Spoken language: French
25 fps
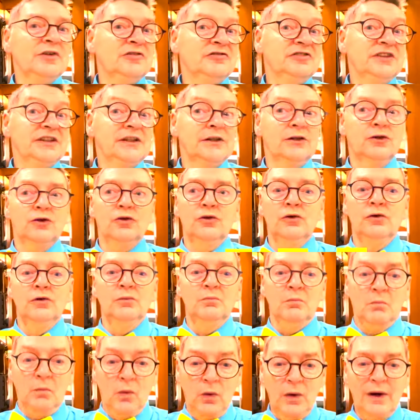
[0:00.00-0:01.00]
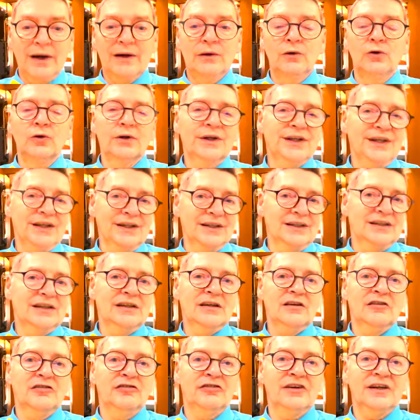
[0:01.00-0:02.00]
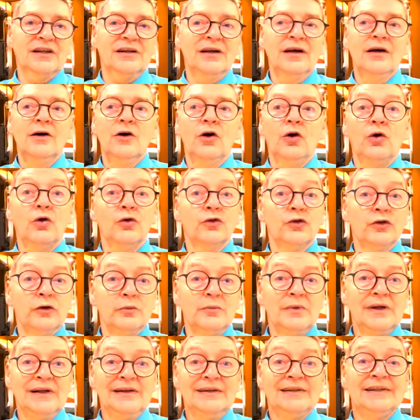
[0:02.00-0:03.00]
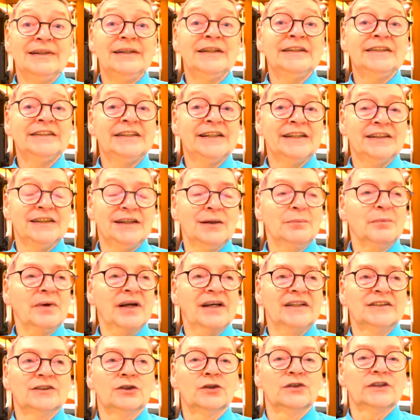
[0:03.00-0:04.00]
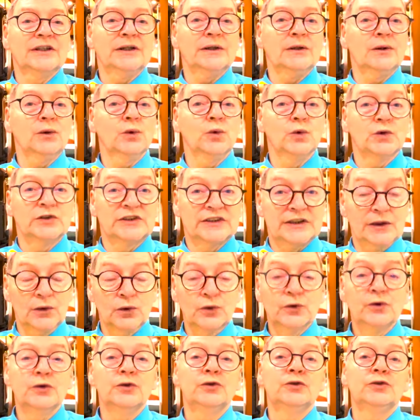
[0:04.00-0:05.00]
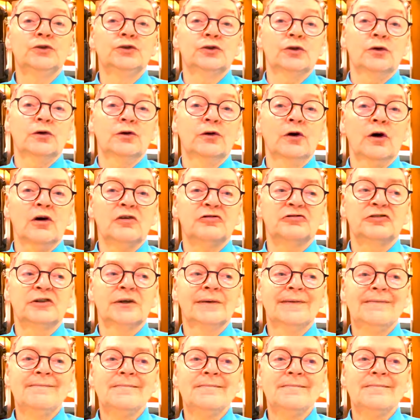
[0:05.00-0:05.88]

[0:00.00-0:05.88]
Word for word: véhicule Morello qui était fait en 2010, qui était présenté au salon de Düsseldorf.